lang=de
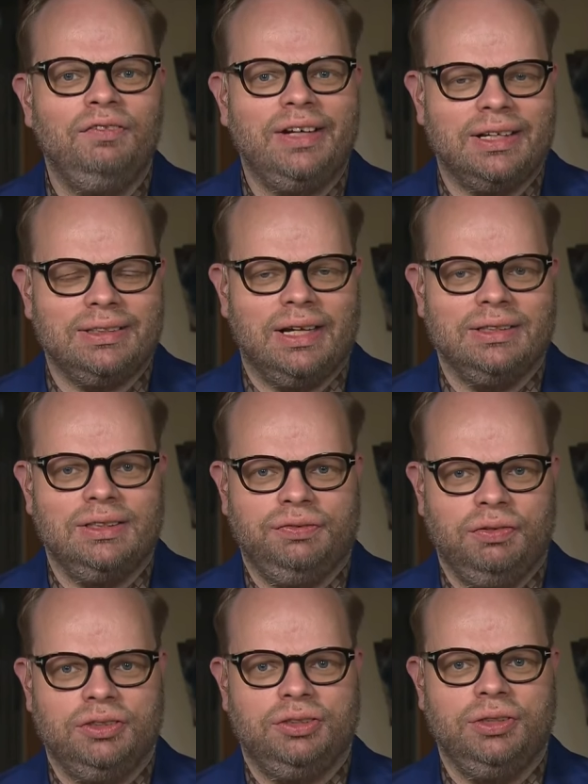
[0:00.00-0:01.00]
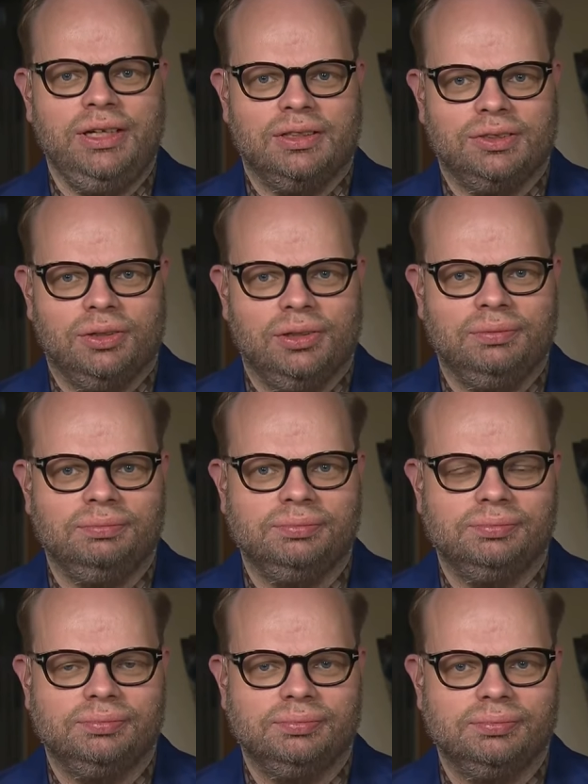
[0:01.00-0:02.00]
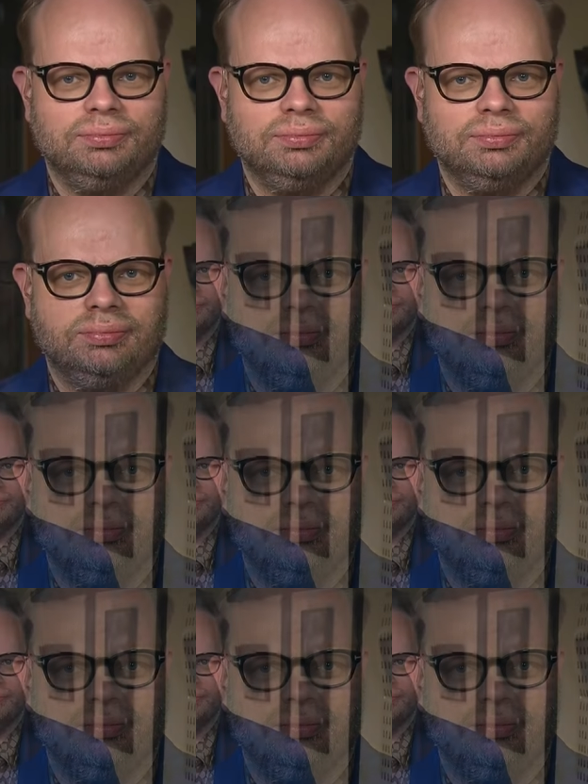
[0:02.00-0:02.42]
wie das Ganze funktionieren soll. Ja, das